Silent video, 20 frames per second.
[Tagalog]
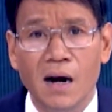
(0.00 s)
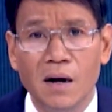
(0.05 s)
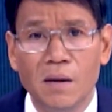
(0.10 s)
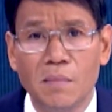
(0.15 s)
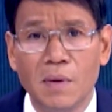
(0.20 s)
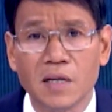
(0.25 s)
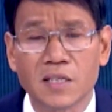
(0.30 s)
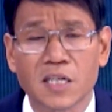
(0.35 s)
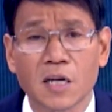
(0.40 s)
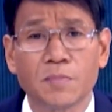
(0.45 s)

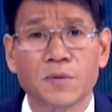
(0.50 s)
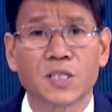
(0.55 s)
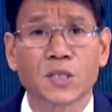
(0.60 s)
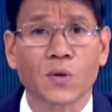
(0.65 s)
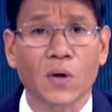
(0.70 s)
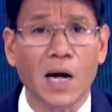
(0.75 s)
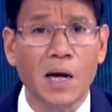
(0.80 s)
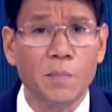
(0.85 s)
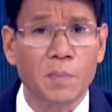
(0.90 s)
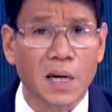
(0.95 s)

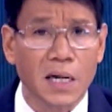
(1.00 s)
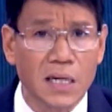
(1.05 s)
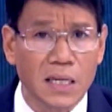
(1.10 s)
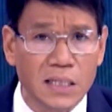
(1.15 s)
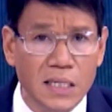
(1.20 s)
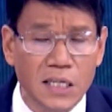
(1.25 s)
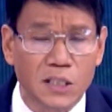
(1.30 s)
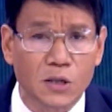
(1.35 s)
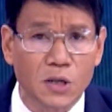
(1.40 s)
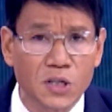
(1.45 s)
Mag-subscribe ka na
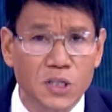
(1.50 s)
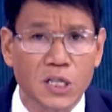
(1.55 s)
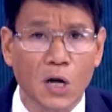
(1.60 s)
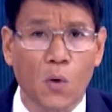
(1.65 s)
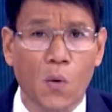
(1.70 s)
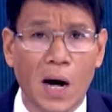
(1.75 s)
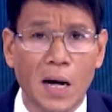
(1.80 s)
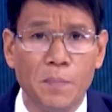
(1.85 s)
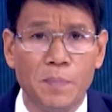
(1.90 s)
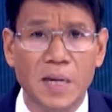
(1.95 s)
dito sa
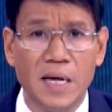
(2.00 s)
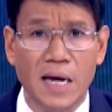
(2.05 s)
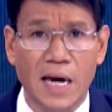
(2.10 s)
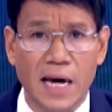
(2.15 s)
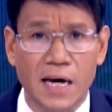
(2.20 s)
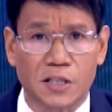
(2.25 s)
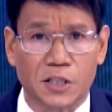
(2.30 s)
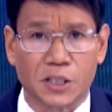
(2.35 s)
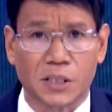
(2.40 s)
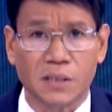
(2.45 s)

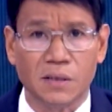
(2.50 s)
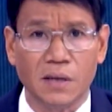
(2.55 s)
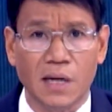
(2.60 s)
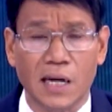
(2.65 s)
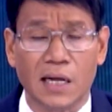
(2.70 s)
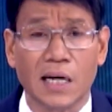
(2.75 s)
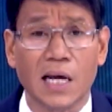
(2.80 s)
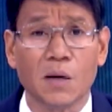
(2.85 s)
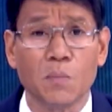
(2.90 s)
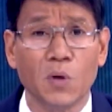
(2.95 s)
1PH.
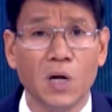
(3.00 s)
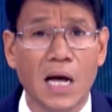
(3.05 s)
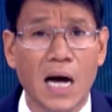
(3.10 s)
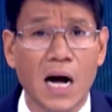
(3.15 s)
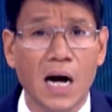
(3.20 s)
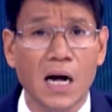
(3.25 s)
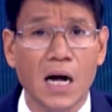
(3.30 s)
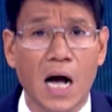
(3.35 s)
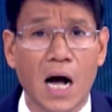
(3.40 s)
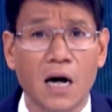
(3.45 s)
I-click mo
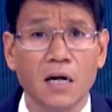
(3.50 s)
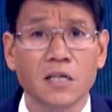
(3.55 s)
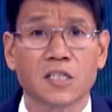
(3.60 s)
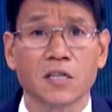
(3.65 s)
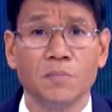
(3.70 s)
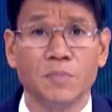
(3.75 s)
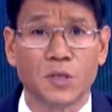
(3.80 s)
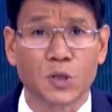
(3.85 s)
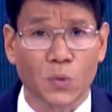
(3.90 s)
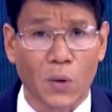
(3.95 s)
lang ang
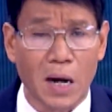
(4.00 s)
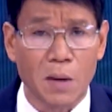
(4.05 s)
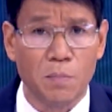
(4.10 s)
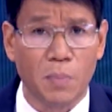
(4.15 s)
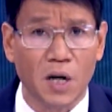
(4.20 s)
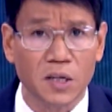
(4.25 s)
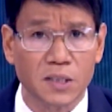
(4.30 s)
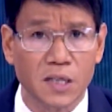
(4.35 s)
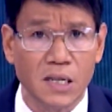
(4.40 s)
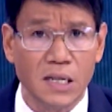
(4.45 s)
subscribe
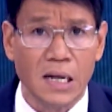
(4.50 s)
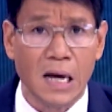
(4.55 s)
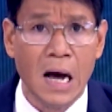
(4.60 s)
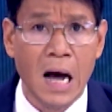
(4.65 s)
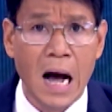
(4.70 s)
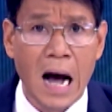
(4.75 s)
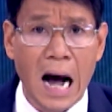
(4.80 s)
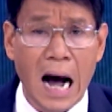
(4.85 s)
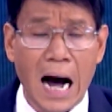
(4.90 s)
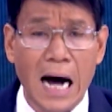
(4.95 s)
button
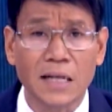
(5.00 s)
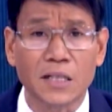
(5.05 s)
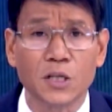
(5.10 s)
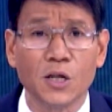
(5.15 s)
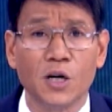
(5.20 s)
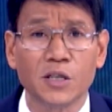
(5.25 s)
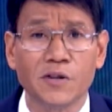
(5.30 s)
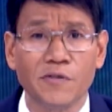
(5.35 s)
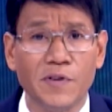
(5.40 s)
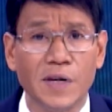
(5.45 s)
at
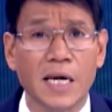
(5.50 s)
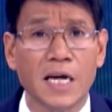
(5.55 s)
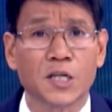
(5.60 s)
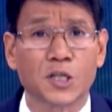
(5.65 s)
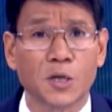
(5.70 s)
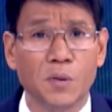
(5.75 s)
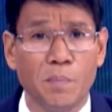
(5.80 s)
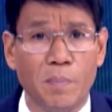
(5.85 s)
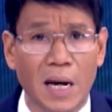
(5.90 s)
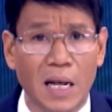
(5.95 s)

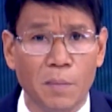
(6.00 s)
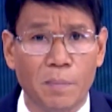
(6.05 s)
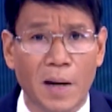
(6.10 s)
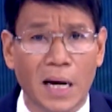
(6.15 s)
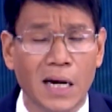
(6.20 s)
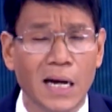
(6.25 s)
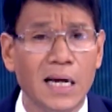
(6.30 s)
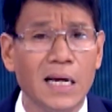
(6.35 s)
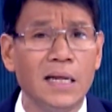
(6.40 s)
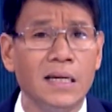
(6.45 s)
notification bell
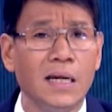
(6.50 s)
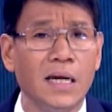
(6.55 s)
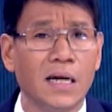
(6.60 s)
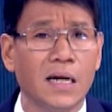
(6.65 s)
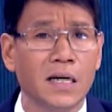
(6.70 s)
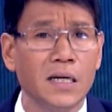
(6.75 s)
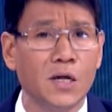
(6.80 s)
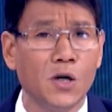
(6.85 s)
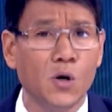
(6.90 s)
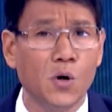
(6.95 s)
para hindi
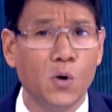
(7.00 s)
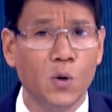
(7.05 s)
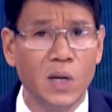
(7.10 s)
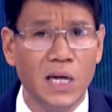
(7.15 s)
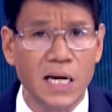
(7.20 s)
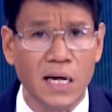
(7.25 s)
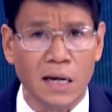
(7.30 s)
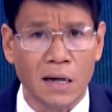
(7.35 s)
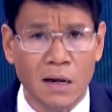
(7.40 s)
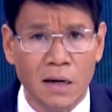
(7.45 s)
ka
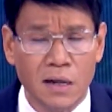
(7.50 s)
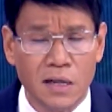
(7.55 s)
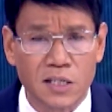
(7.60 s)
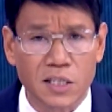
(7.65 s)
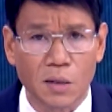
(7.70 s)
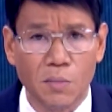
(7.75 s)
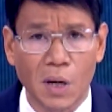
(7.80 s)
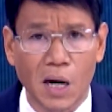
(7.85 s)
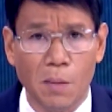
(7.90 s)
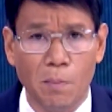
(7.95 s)
nahuhuli sa
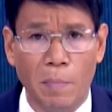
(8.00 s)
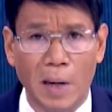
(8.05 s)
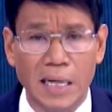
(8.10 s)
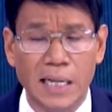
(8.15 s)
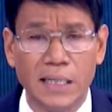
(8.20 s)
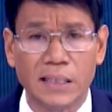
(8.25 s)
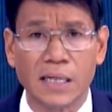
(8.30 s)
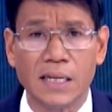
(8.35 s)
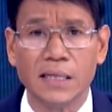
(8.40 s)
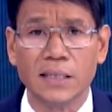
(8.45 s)
mga
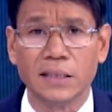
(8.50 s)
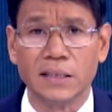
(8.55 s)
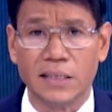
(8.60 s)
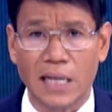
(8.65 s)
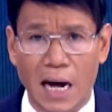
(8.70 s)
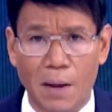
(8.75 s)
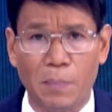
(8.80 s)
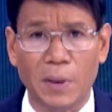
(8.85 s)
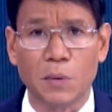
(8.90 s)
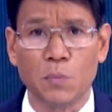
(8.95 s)
balitang
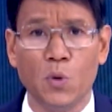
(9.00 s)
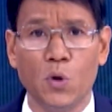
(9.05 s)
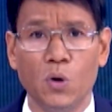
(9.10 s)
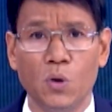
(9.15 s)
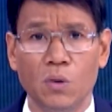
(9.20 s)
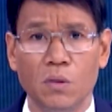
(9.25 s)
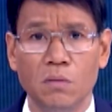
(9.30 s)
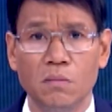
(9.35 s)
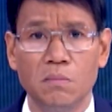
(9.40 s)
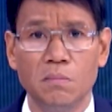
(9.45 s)
dapat
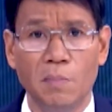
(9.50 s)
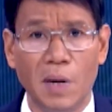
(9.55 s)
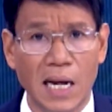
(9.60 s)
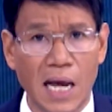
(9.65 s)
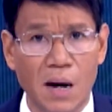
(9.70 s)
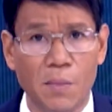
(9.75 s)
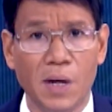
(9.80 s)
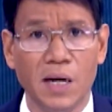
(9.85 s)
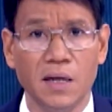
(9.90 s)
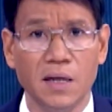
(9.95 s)
mong
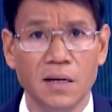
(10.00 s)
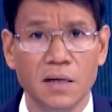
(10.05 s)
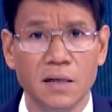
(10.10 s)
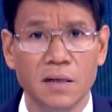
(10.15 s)
malaman.